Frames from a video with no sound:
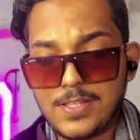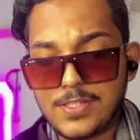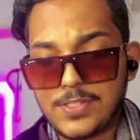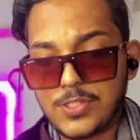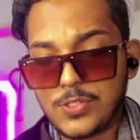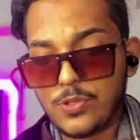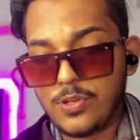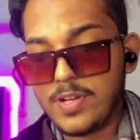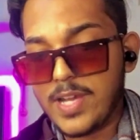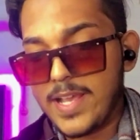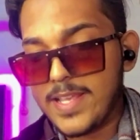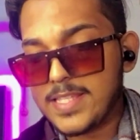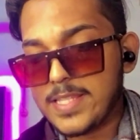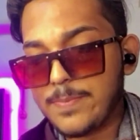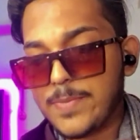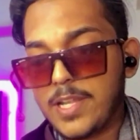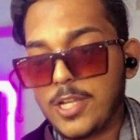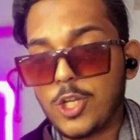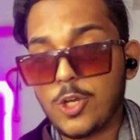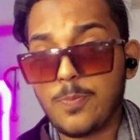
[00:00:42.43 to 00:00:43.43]
सो गाइस
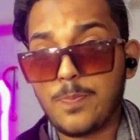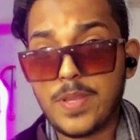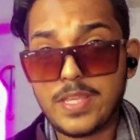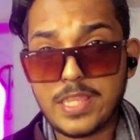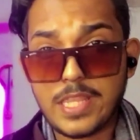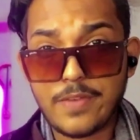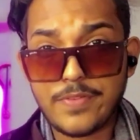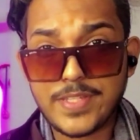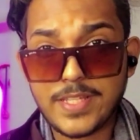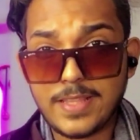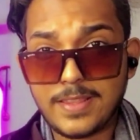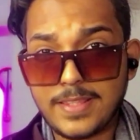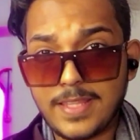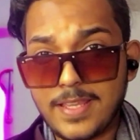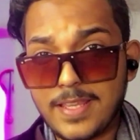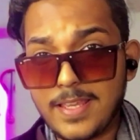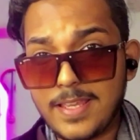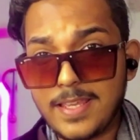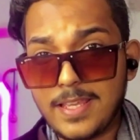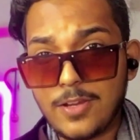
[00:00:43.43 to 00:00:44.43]
अपने टॉपिक की तरफ चलते
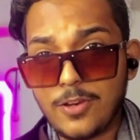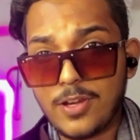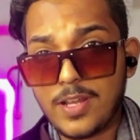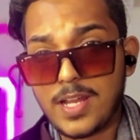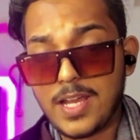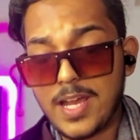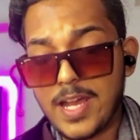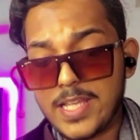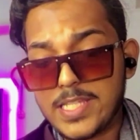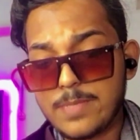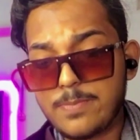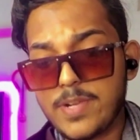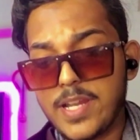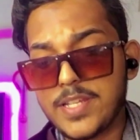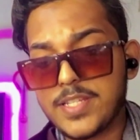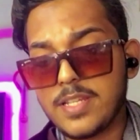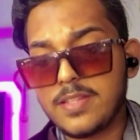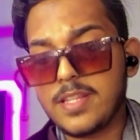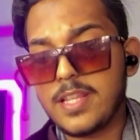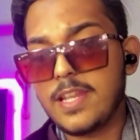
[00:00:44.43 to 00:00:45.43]
हैं और आज हम
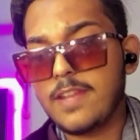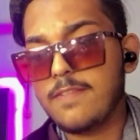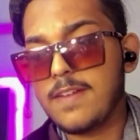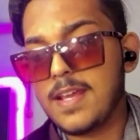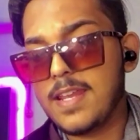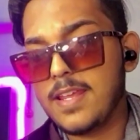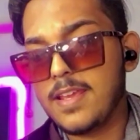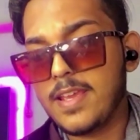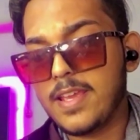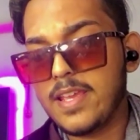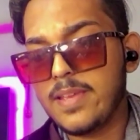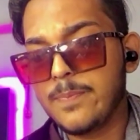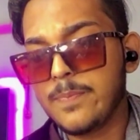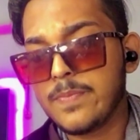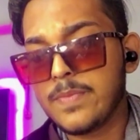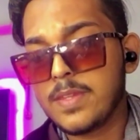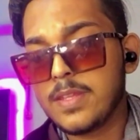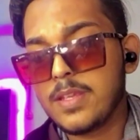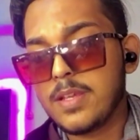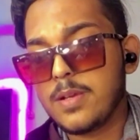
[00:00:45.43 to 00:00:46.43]
रिएक्शन देने वाले हैं
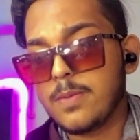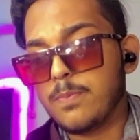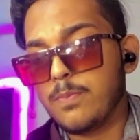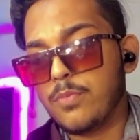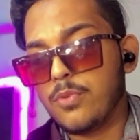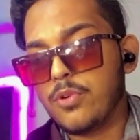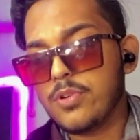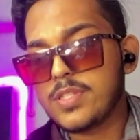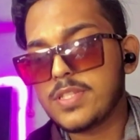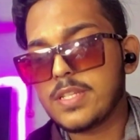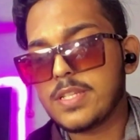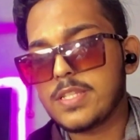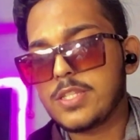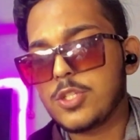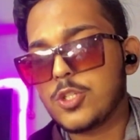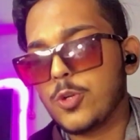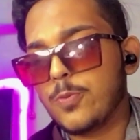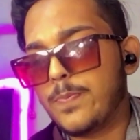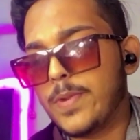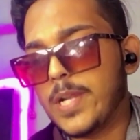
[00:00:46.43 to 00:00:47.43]
मोस्ट
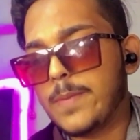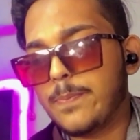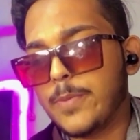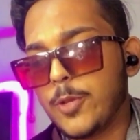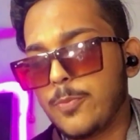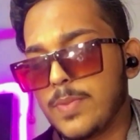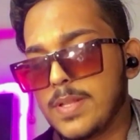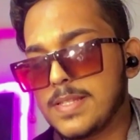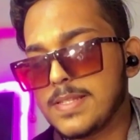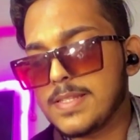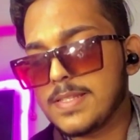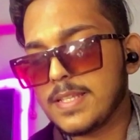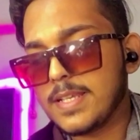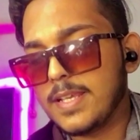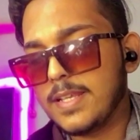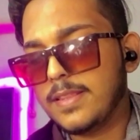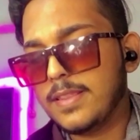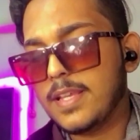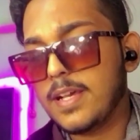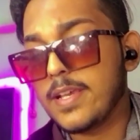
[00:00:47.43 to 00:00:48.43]
स्टूपिड पीपल्स
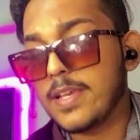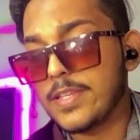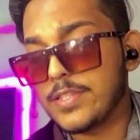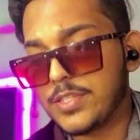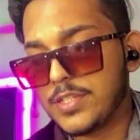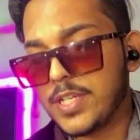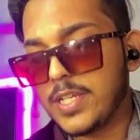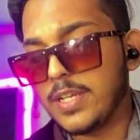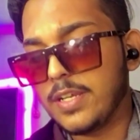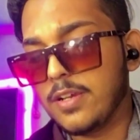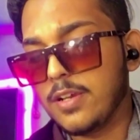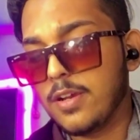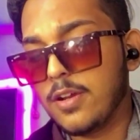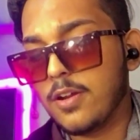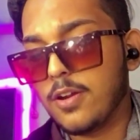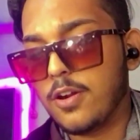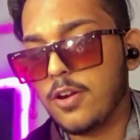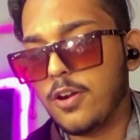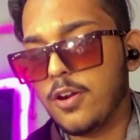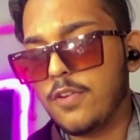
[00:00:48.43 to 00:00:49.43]
इन द हिस्ट्री
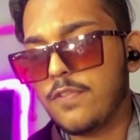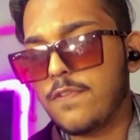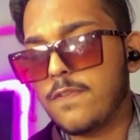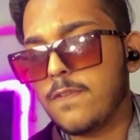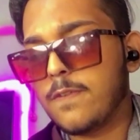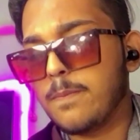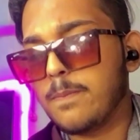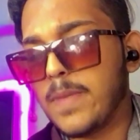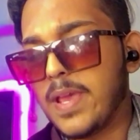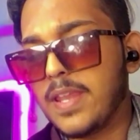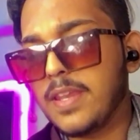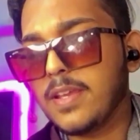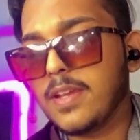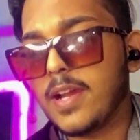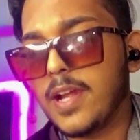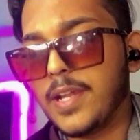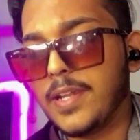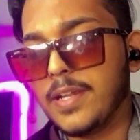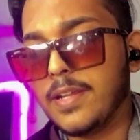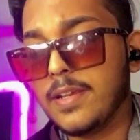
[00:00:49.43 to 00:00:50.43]
ऑफ
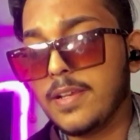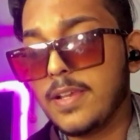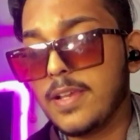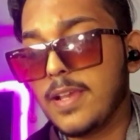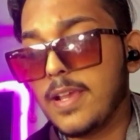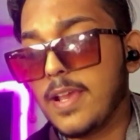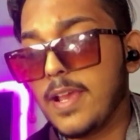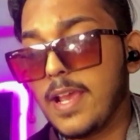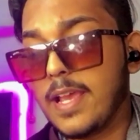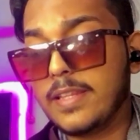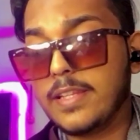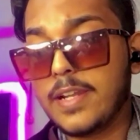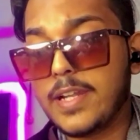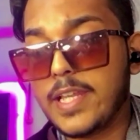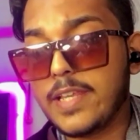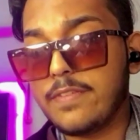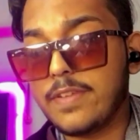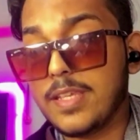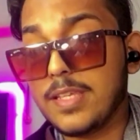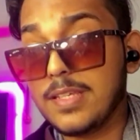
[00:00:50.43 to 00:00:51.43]
मैनकाइंड हैदर
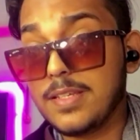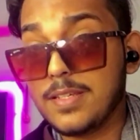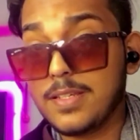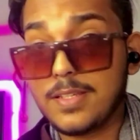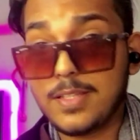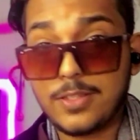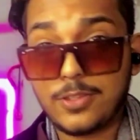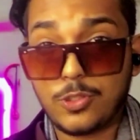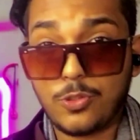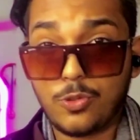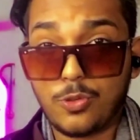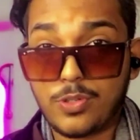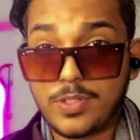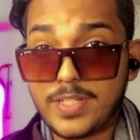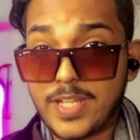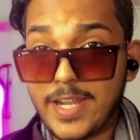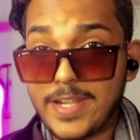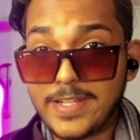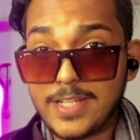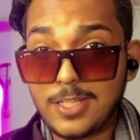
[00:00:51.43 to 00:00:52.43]
टीवी तो
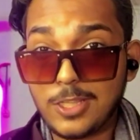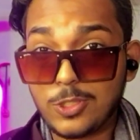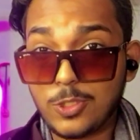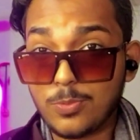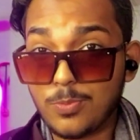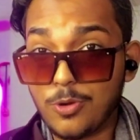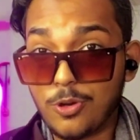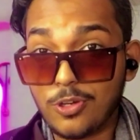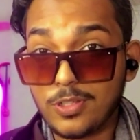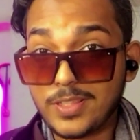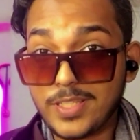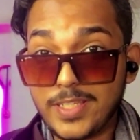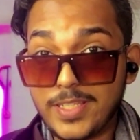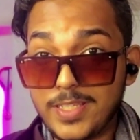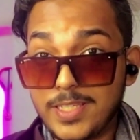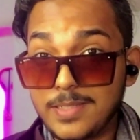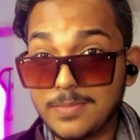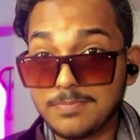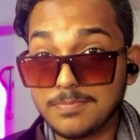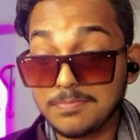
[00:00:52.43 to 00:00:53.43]
टाइटल तो बहुत ही
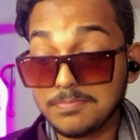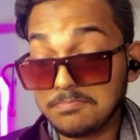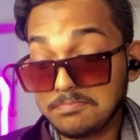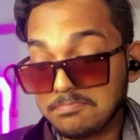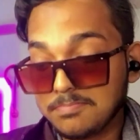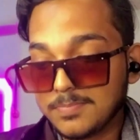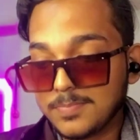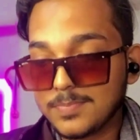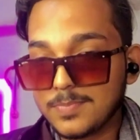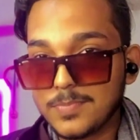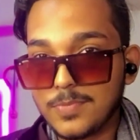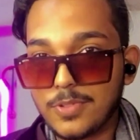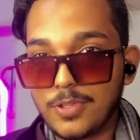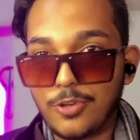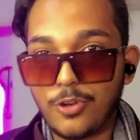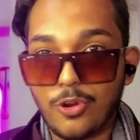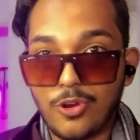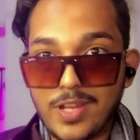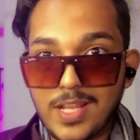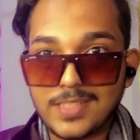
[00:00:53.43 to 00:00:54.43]

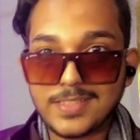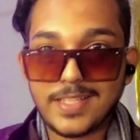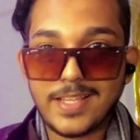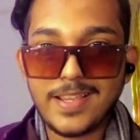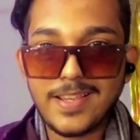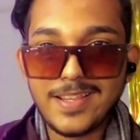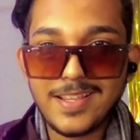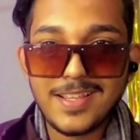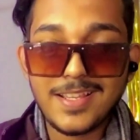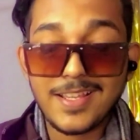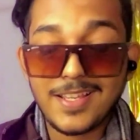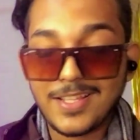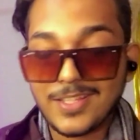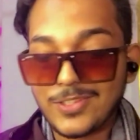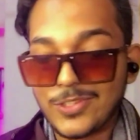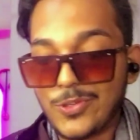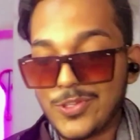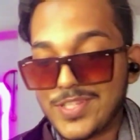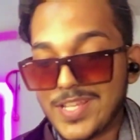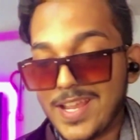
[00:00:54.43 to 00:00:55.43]
ड्रोनस है
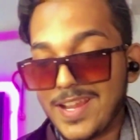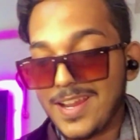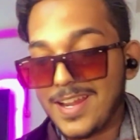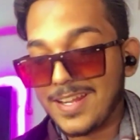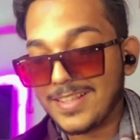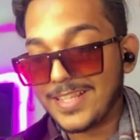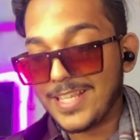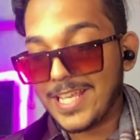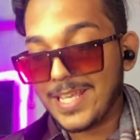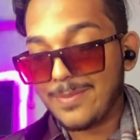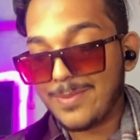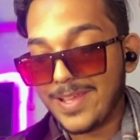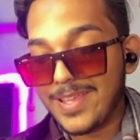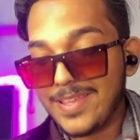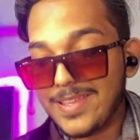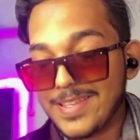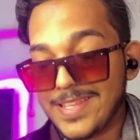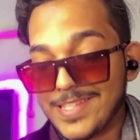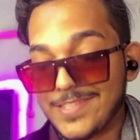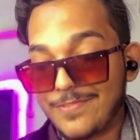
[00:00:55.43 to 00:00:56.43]
तो चेक करते हैं कि भाई
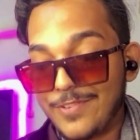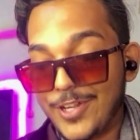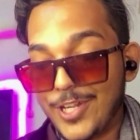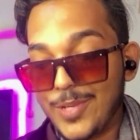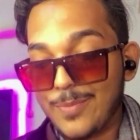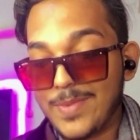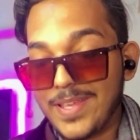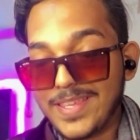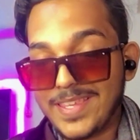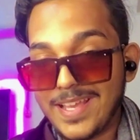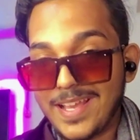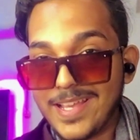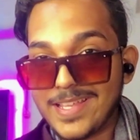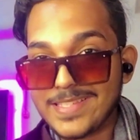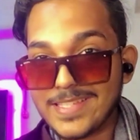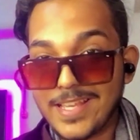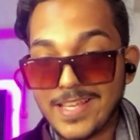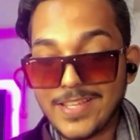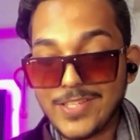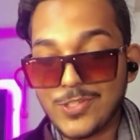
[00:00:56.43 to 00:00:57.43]
इस वीडियो में क्या
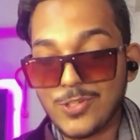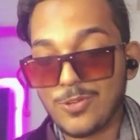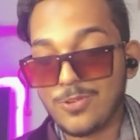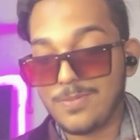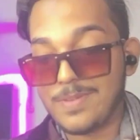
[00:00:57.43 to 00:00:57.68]
ऐसा है जो